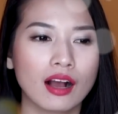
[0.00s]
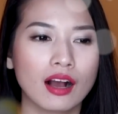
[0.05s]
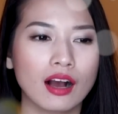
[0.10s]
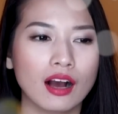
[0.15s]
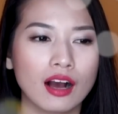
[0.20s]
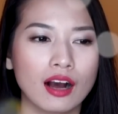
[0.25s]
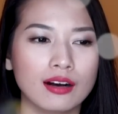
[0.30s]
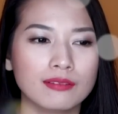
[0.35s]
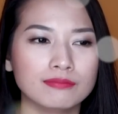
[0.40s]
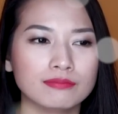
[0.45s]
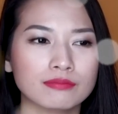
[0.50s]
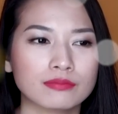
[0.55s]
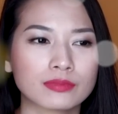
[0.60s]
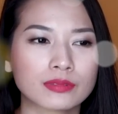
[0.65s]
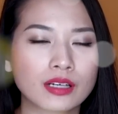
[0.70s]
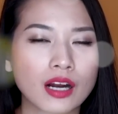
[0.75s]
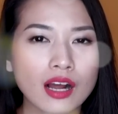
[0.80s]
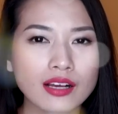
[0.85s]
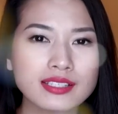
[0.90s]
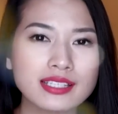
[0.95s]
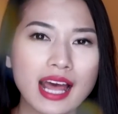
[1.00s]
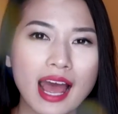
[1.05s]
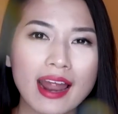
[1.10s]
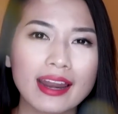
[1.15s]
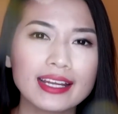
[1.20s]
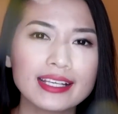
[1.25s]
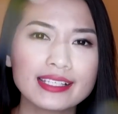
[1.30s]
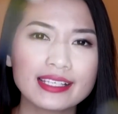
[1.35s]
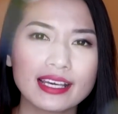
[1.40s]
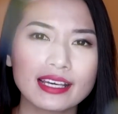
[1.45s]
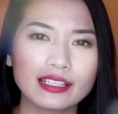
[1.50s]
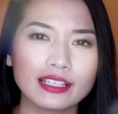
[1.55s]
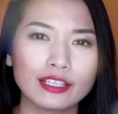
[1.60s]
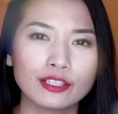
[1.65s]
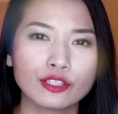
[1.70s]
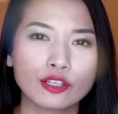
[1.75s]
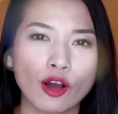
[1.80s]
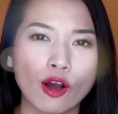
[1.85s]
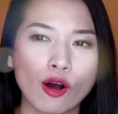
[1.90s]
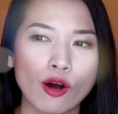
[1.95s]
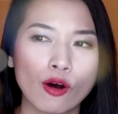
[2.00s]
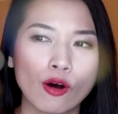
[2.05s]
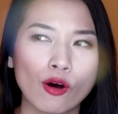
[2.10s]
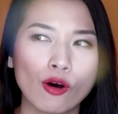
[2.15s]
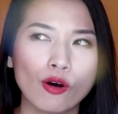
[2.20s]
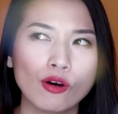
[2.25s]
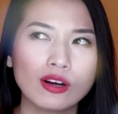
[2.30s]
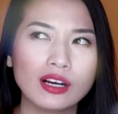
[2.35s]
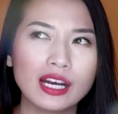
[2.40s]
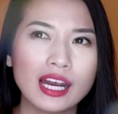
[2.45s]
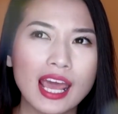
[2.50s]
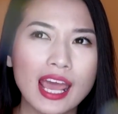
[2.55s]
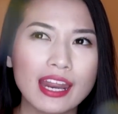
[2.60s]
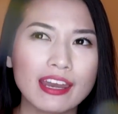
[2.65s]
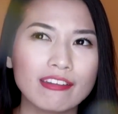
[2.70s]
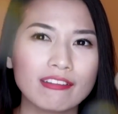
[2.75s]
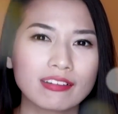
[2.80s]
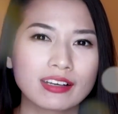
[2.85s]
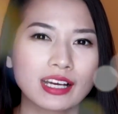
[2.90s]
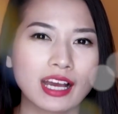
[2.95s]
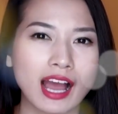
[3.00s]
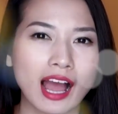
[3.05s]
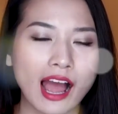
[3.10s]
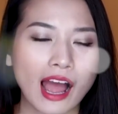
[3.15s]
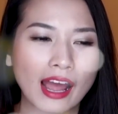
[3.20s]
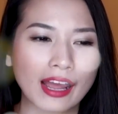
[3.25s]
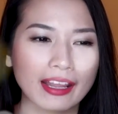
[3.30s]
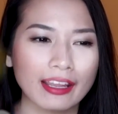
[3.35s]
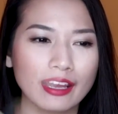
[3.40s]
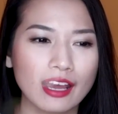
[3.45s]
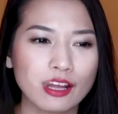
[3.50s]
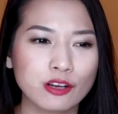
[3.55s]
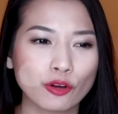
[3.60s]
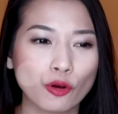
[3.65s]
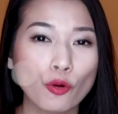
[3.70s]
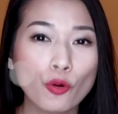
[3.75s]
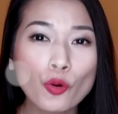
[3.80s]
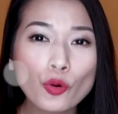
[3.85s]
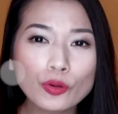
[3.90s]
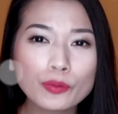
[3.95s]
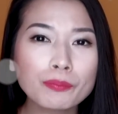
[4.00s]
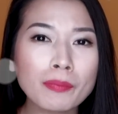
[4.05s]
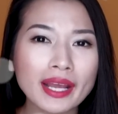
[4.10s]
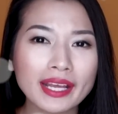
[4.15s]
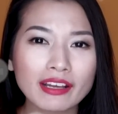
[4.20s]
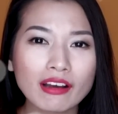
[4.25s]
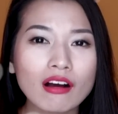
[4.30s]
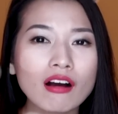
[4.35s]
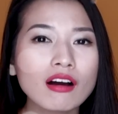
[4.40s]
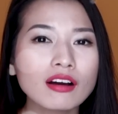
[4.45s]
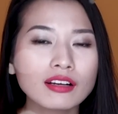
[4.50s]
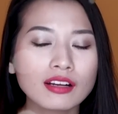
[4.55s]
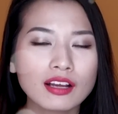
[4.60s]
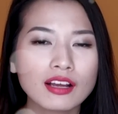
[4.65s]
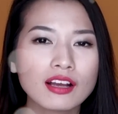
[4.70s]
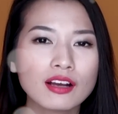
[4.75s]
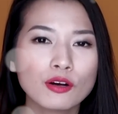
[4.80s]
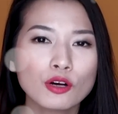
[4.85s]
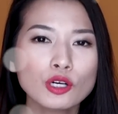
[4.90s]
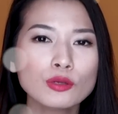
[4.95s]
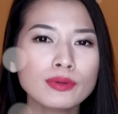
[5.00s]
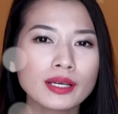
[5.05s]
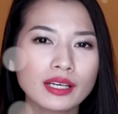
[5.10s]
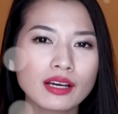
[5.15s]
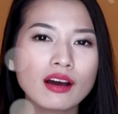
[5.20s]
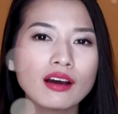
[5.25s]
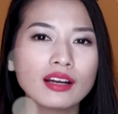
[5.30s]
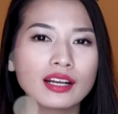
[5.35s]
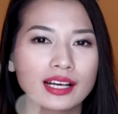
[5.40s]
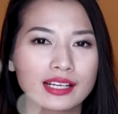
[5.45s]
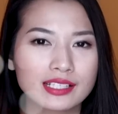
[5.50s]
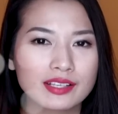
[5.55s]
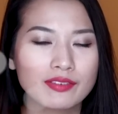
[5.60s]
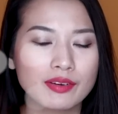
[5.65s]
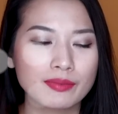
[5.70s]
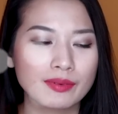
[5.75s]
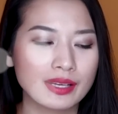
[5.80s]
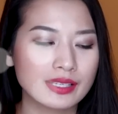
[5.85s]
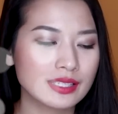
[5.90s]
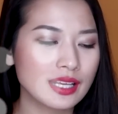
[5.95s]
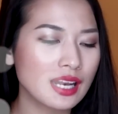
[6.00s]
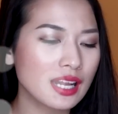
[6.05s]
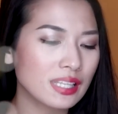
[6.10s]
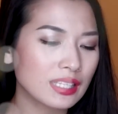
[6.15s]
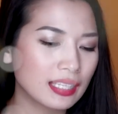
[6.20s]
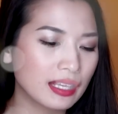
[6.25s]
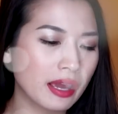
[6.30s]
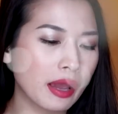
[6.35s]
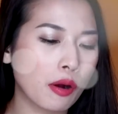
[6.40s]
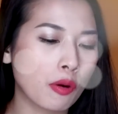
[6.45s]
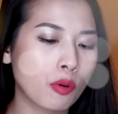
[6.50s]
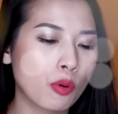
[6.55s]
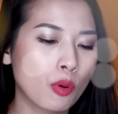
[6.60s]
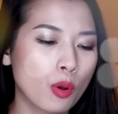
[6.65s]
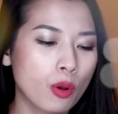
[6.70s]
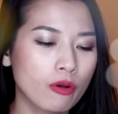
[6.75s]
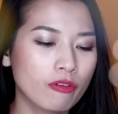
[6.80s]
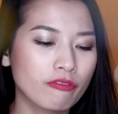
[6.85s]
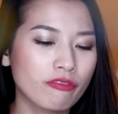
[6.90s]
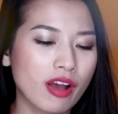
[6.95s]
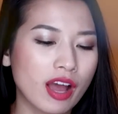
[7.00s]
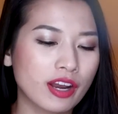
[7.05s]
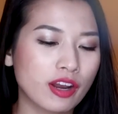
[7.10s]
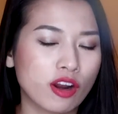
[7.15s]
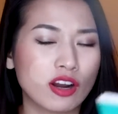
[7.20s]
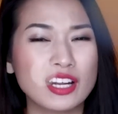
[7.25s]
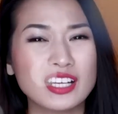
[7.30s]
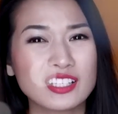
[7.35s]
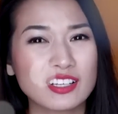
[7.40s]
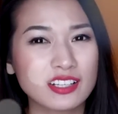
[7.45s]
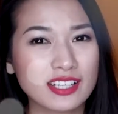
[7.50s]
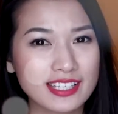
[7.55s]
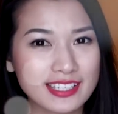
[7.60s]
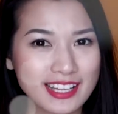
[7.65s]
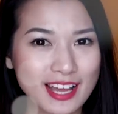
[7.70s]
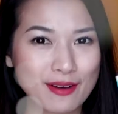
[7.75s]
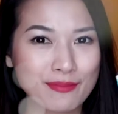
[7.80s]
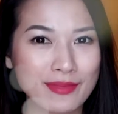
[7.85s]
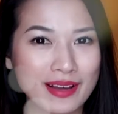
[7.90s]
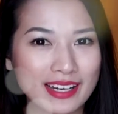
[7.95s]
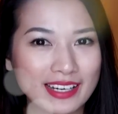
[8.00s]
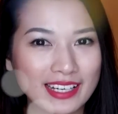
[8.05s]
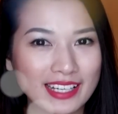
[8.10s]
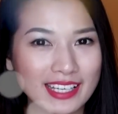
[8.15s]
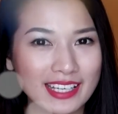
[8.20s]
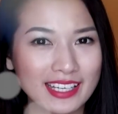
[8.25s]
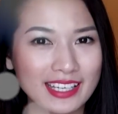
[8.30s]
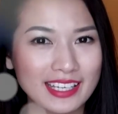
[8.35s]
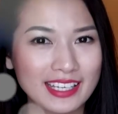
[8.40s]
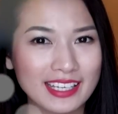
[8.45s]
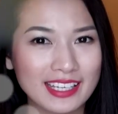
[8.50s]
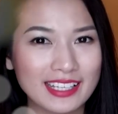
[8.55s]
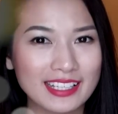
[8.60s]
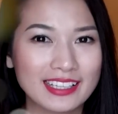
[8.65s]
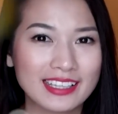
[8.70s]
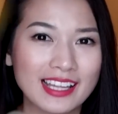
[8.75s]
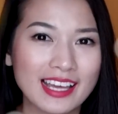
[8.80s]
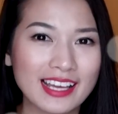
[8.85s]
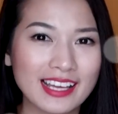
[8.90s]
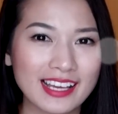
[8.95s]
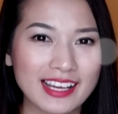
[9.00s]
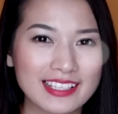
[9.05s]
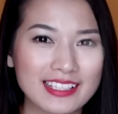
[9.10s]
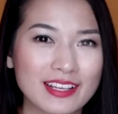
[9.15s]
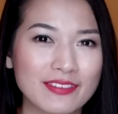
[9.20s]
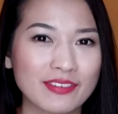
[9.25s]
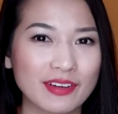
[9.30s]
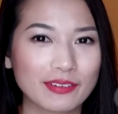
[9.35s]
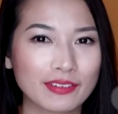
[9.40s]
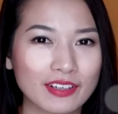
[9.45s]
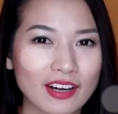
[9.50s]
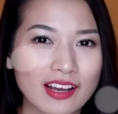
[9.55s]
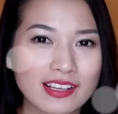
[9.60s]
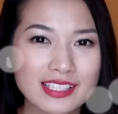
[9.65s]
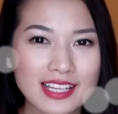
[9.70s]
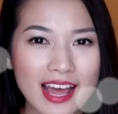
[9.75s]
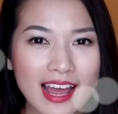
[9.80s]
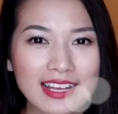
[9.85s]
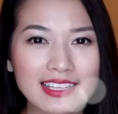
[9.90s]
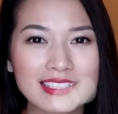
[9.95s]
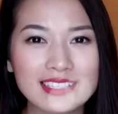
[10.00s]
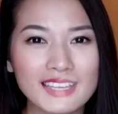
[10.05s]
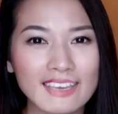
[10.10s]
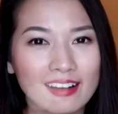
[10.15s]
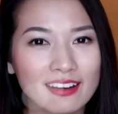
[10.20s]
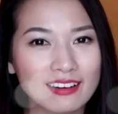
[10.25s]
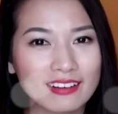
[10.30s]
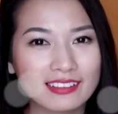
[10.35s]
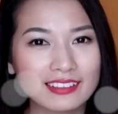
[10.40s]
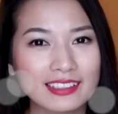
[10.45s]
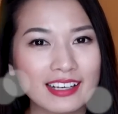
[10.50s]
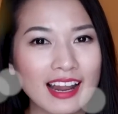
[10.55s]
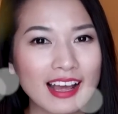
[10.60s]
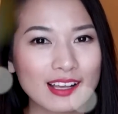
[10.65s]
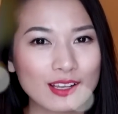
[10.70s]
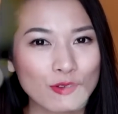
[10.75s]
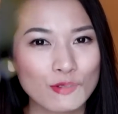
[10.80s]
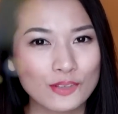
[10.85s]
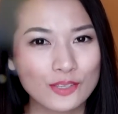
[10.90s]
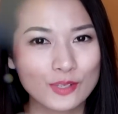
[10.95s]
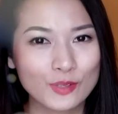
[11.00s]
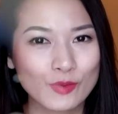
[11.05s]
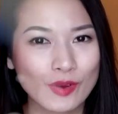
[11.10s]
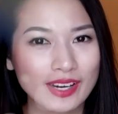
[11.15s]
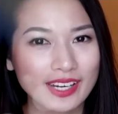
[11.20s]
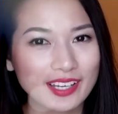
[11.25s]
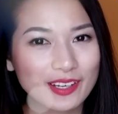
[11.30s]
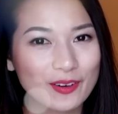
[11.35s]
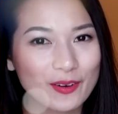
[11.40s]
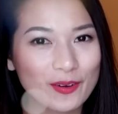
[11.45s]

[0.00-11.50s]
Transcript: um, COS RX kia thì nó lên được cái à, nó hút mạnh hơn hút mạnh hơn là cái sản phẩm này rất là nhiều và đó lý do tại sao mà Ly thích cái sản phẩm Cross Eyes kia hơn là của Swami